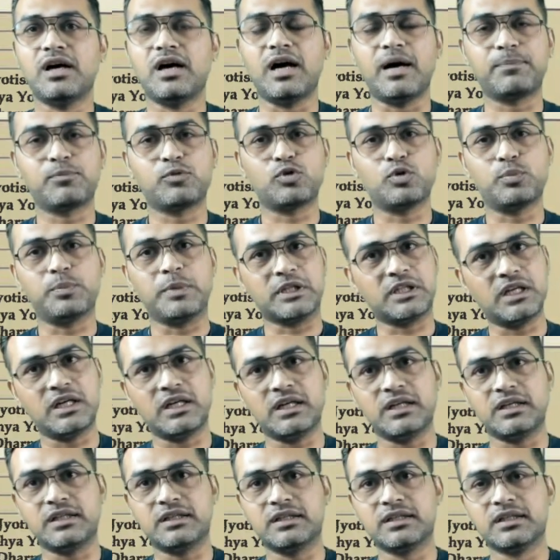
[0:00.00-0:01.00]
आपको पता
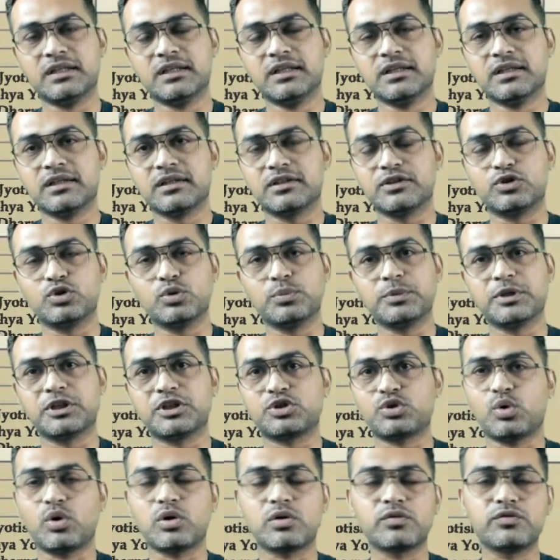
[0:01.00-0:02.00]
है कि जो मेरे
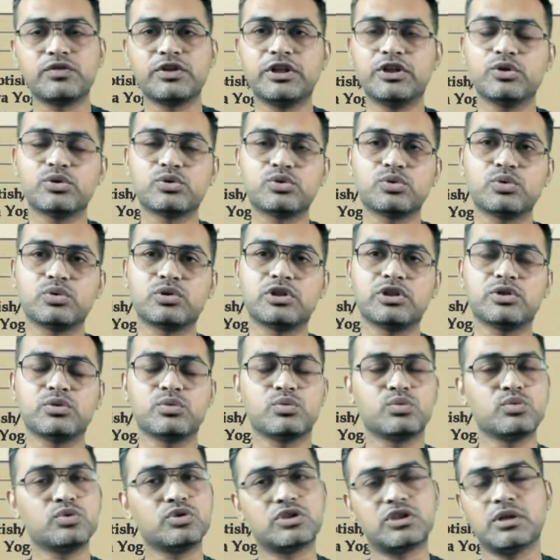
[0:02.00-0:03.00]
शॉर्ट वीडियोज होते हैं
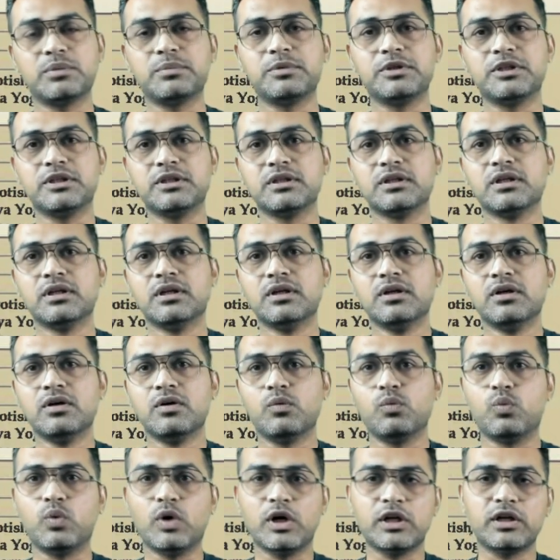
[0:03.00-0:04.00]
उनसे भी
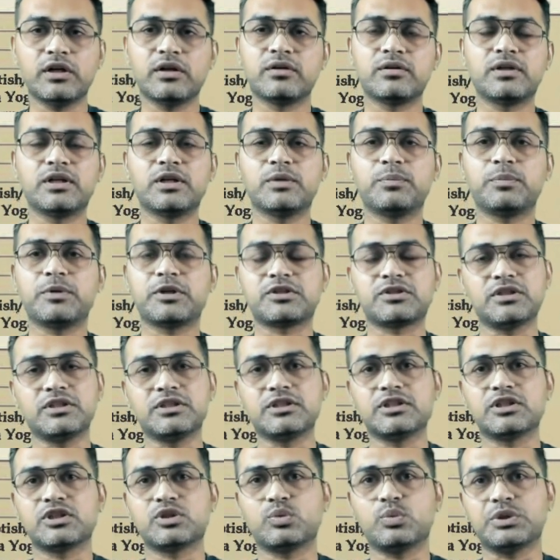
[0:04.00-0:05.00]
100
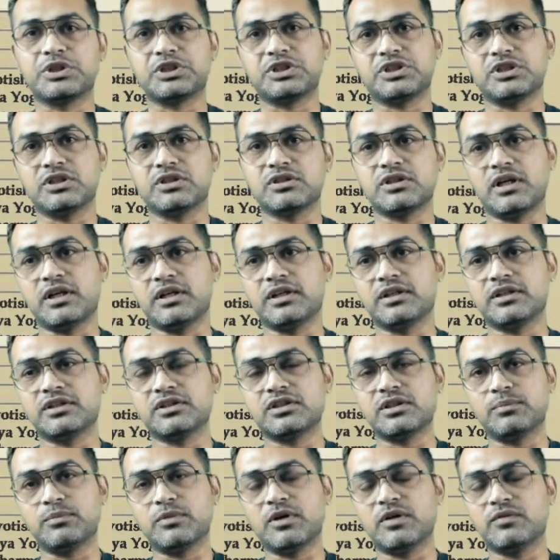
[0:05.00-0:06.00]
परसेंट क्वेश्चन आने की
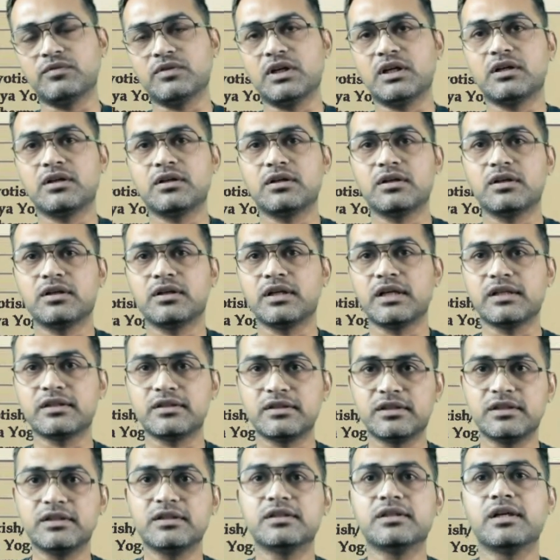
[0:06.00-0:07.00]
संभावना
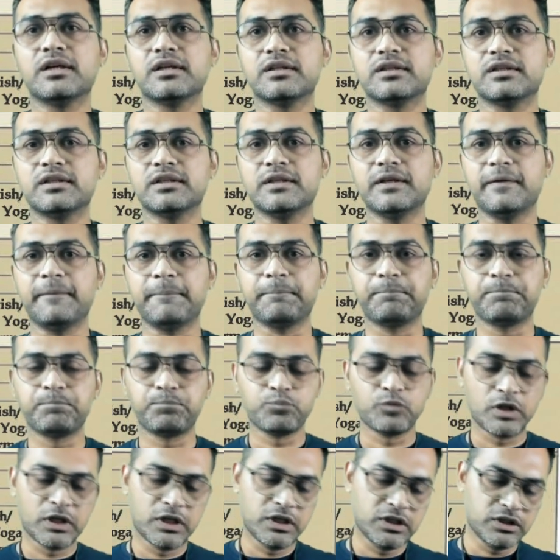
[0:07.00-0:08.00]
रहती ही रहती है
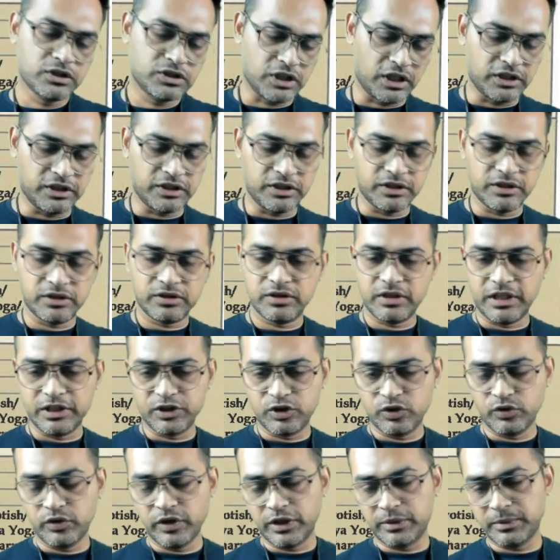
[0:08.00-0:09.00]
चलिए
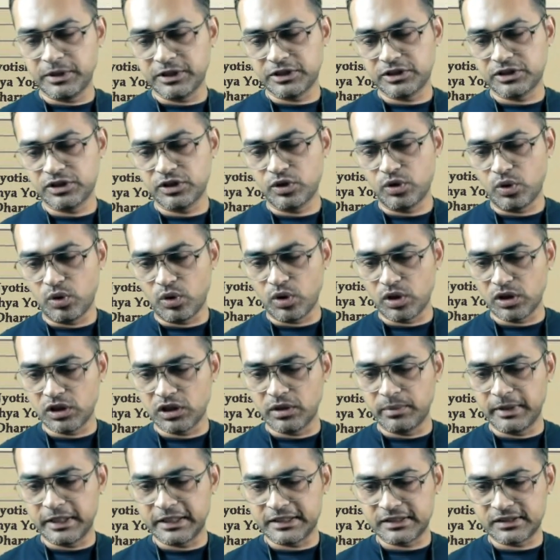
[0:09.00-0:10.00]
थैंक यू वेरी मच ऑल
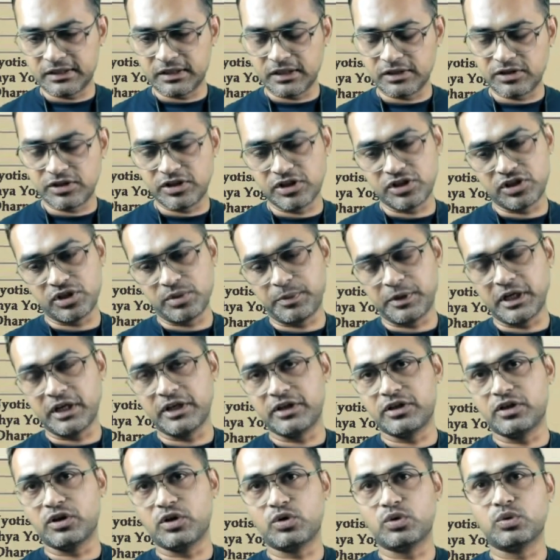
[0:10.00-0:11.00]
द बेस्ट अच्छे से
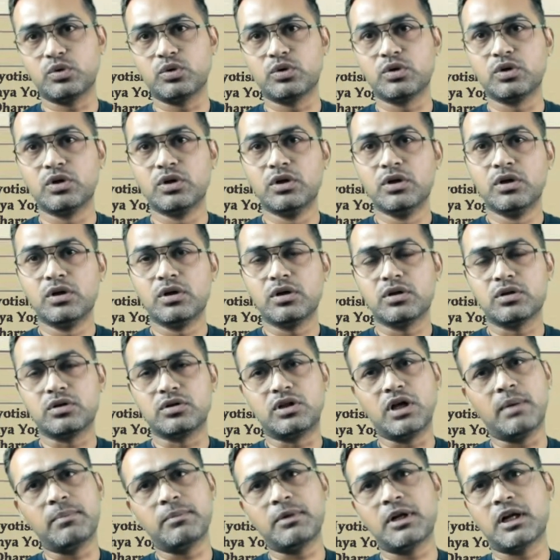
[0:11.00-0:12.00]
पढ़ाई करो
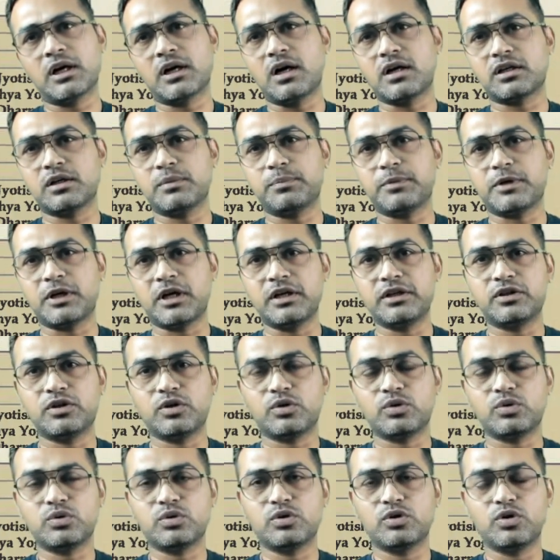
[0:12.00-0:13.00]
दम लगा के पढ़ाई
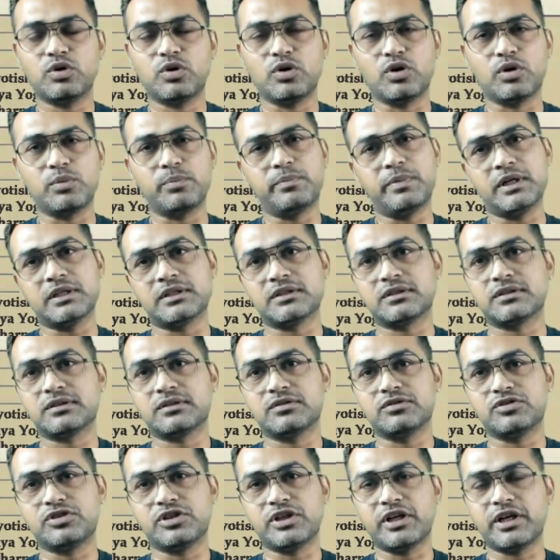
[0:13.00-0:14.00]
करो और बस
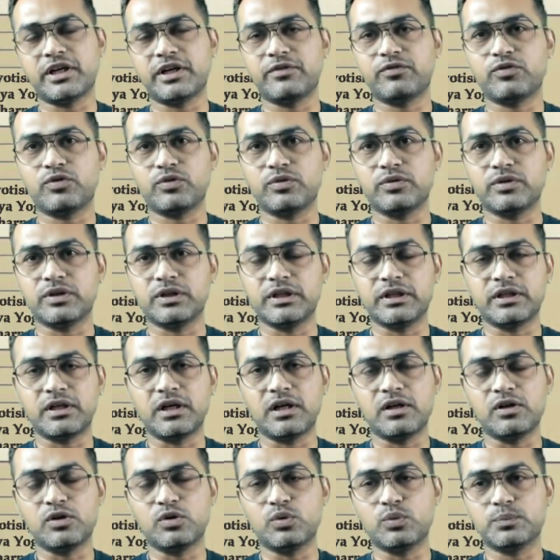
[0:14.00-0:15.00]
जे को
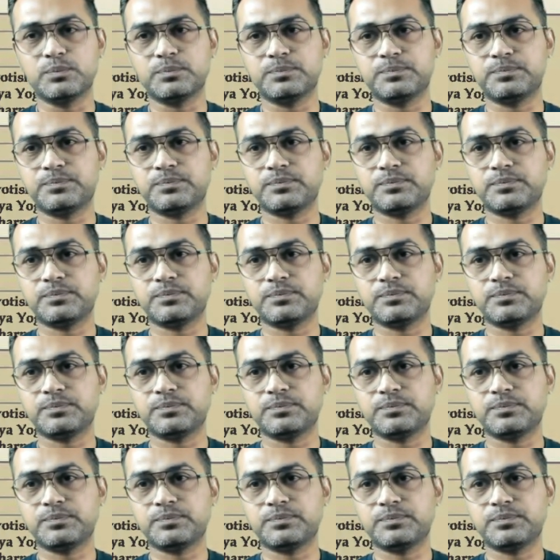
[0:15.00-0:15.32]
निकाल दो